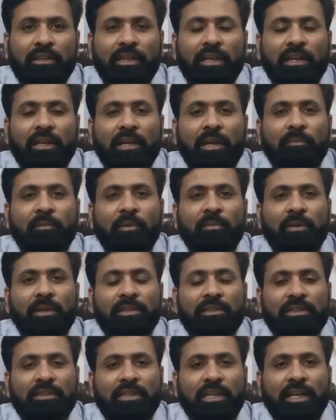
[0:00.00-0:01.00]
हैं अगर आपके
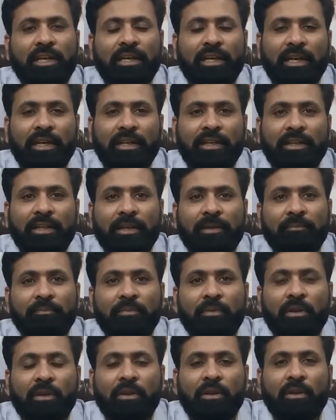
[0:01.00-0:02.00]
पास ये सारे रेडी हैं
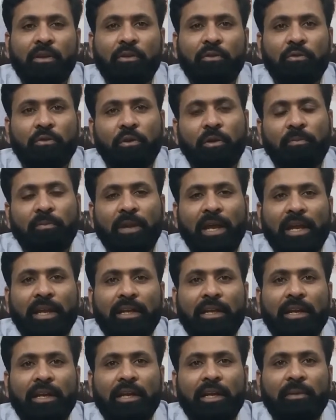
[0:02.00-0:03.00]
तो अप्लाई
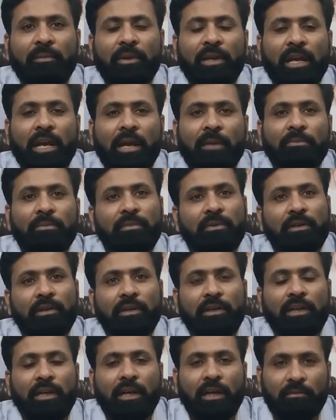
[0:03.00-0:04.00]
करने में
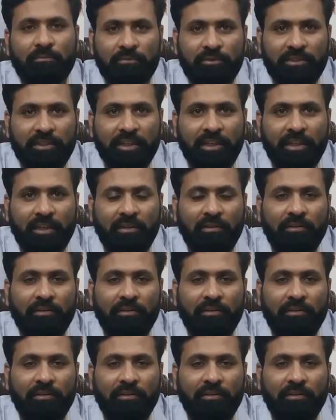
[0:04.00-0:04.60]
आप हमसे